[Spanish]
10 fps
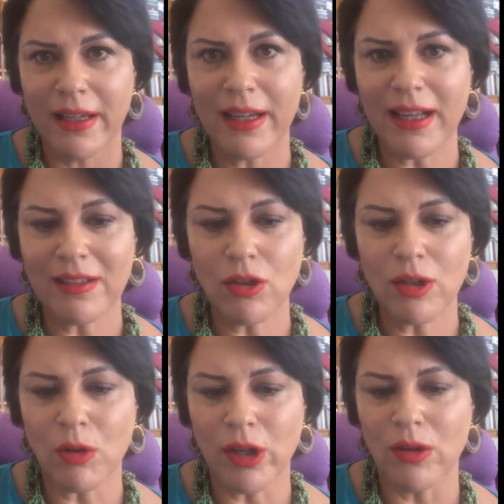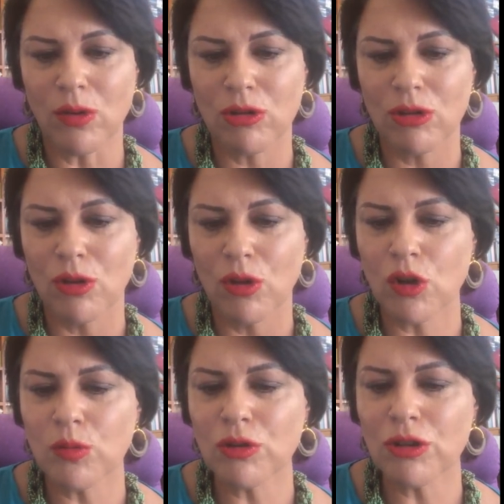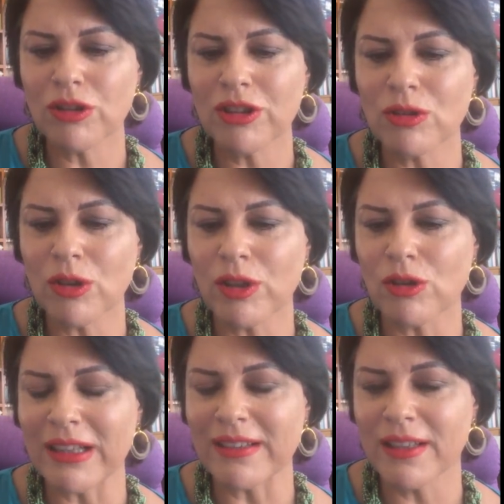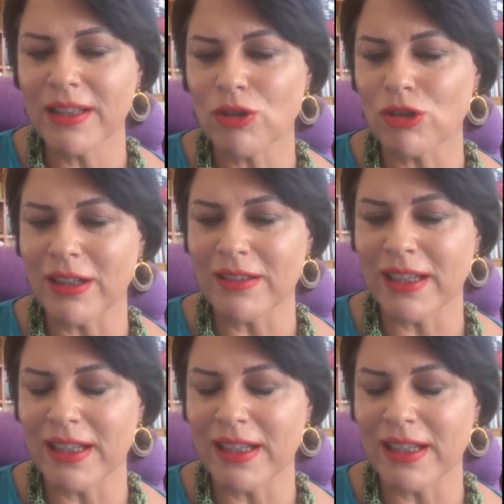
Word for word: En el caso de Morelos, los museos históricos adscritos a la